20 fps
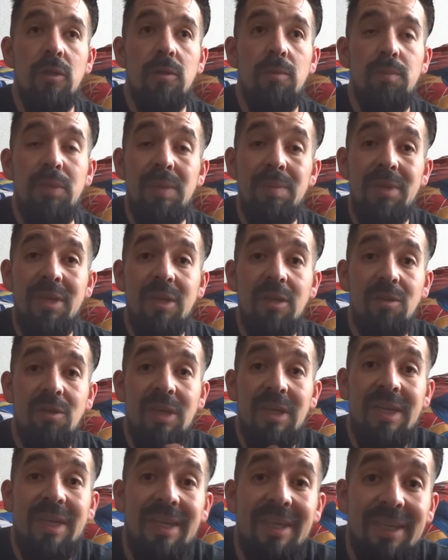Bienvenidos
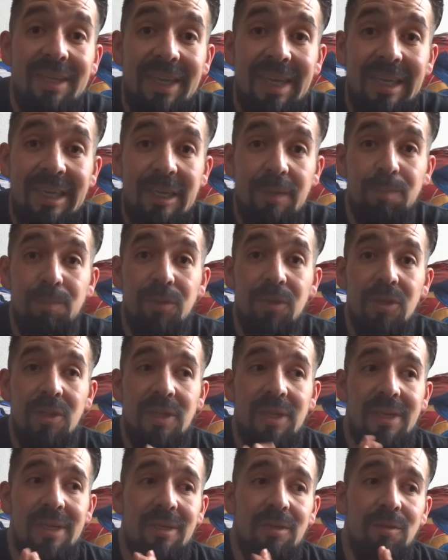sean al Saga
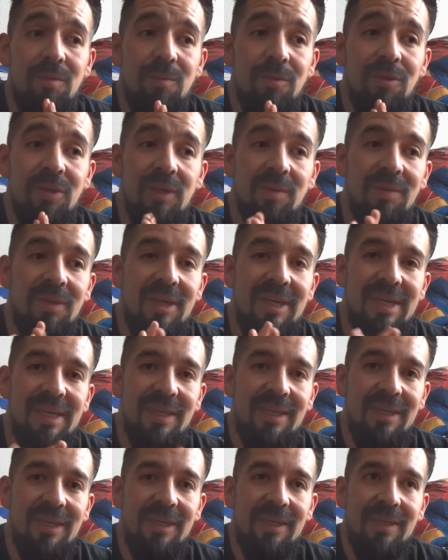Podcast, como saben la
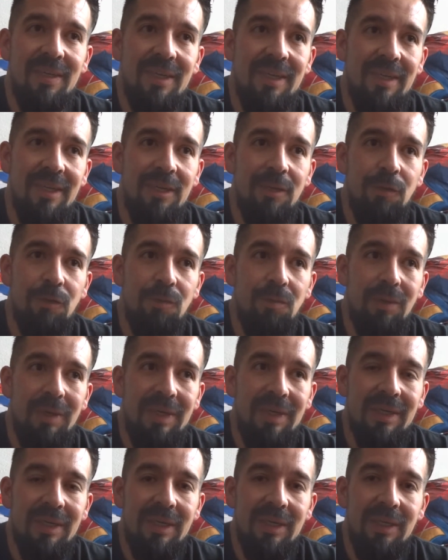saga está en
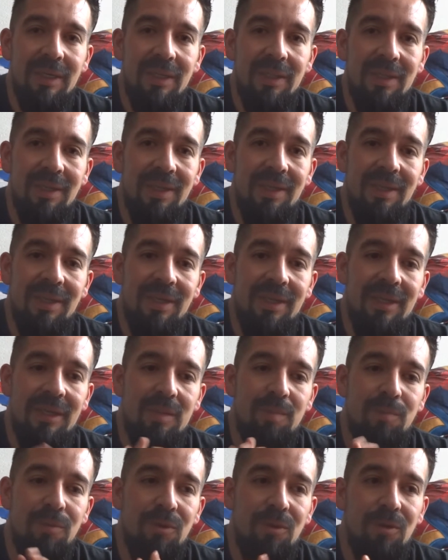cuarentena y
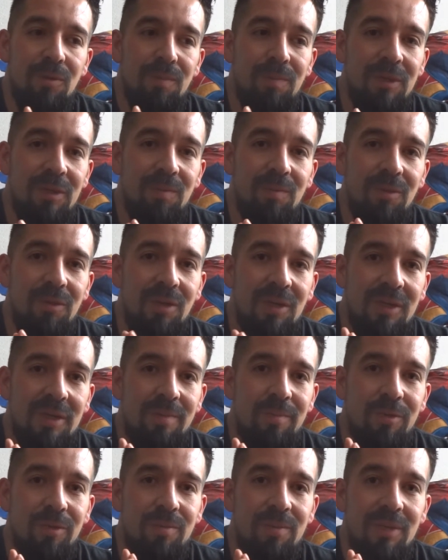por lo mismo
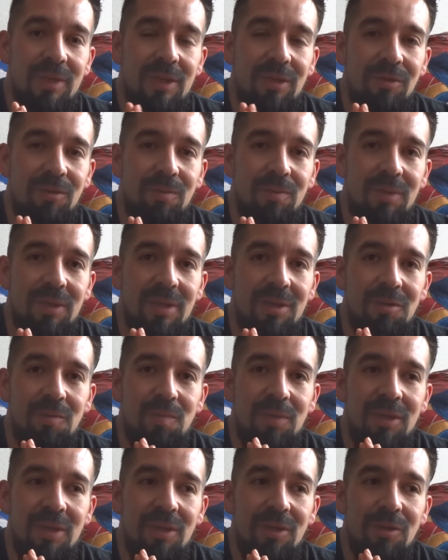sacamos videos, videos
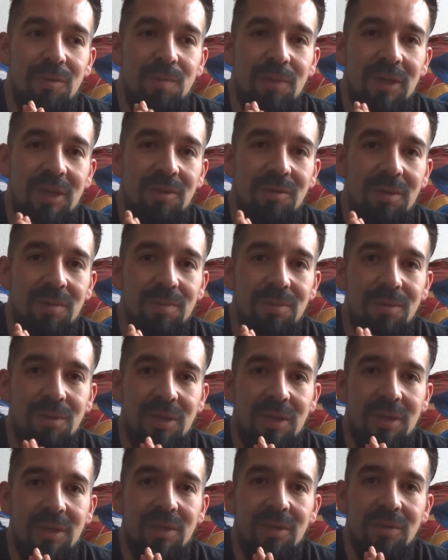pendejos para no
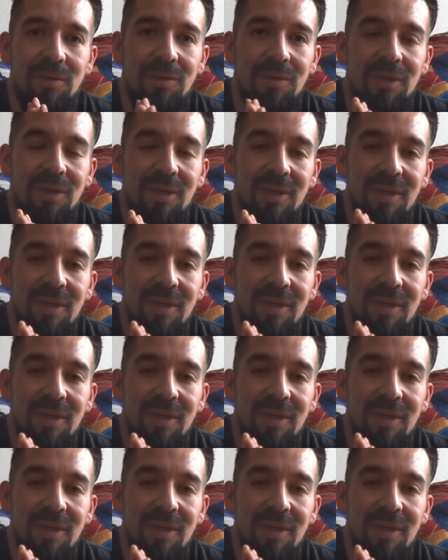aburrirnos.